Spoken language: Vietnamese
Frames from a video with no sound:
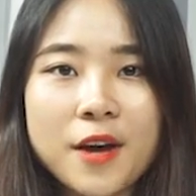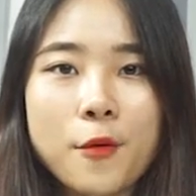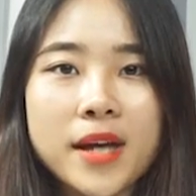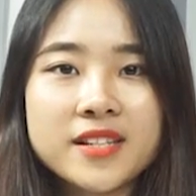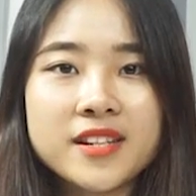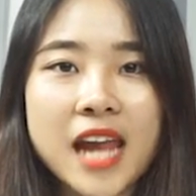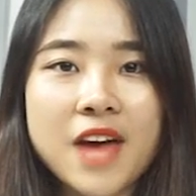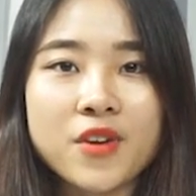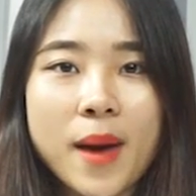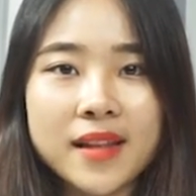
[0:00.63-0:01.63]
quay trở lại
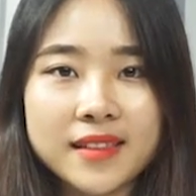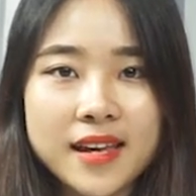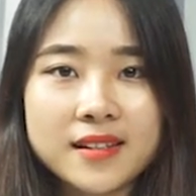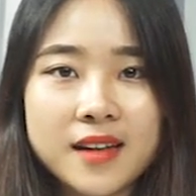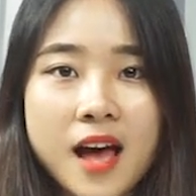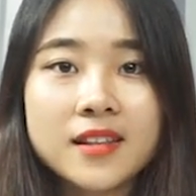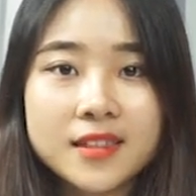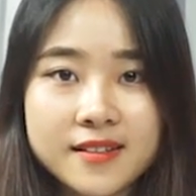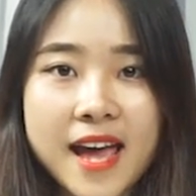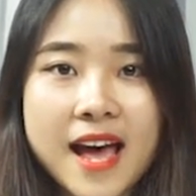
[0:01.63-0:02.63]
với bản tin
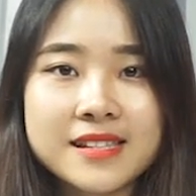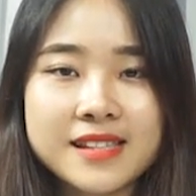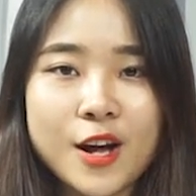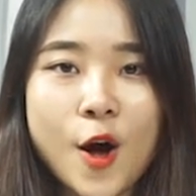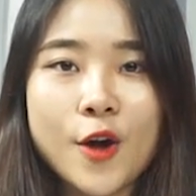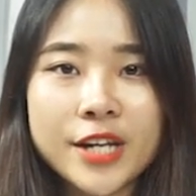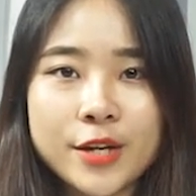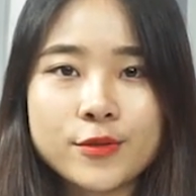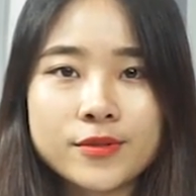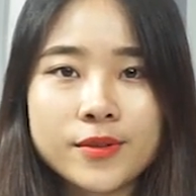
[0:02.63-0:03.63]
Từ nhà ra ngõ
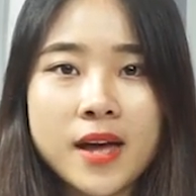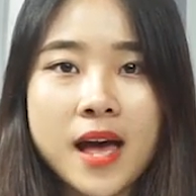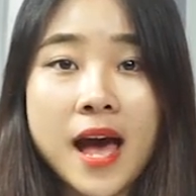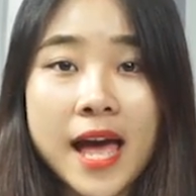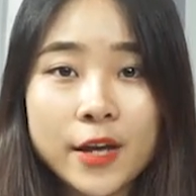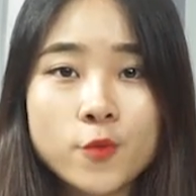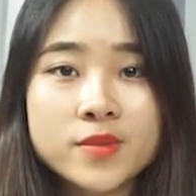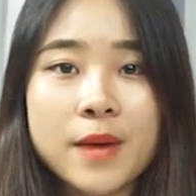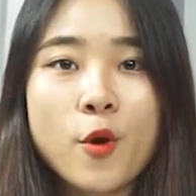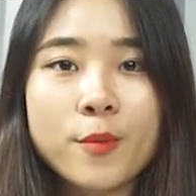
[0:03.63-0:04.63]
News. Hãy cùng
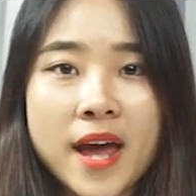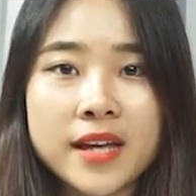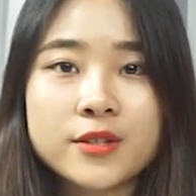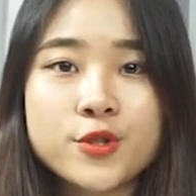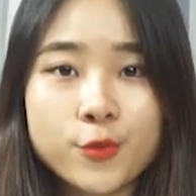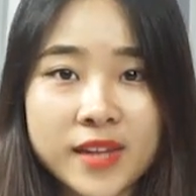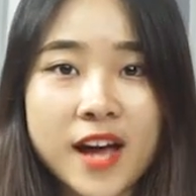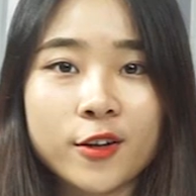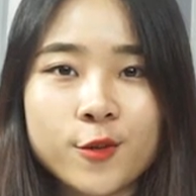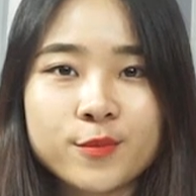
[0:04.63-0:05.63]
xem hôm nay chúng ta
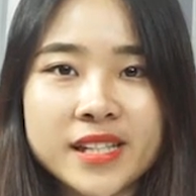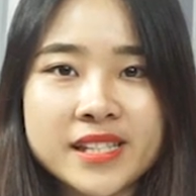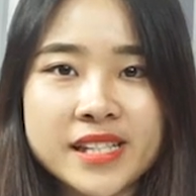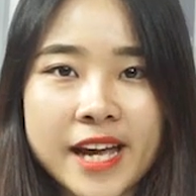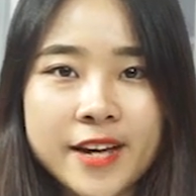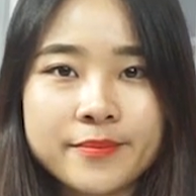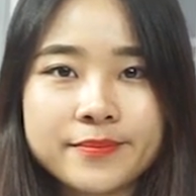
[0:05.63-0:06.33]
có thông tin gì nhé!